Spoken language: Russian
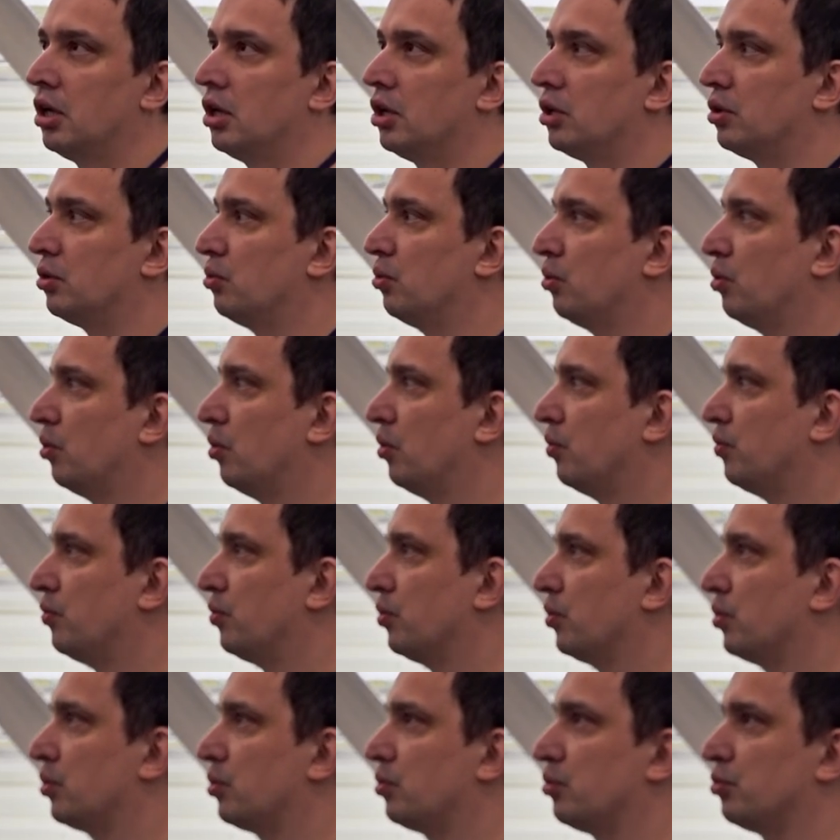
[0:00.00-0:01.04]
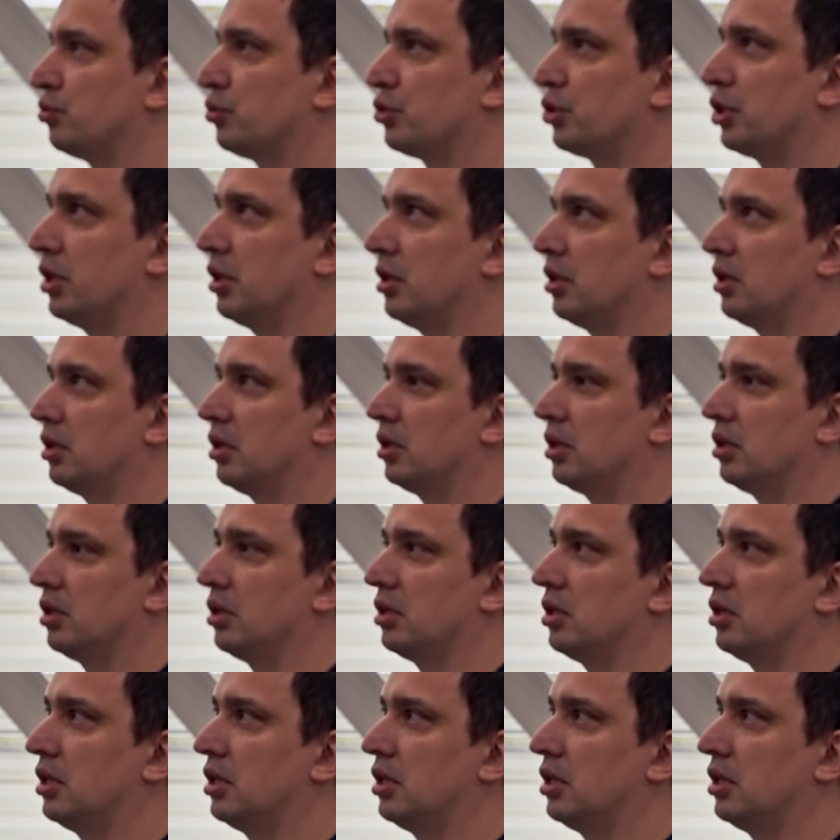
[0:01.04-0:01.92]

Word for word: до вот уже э,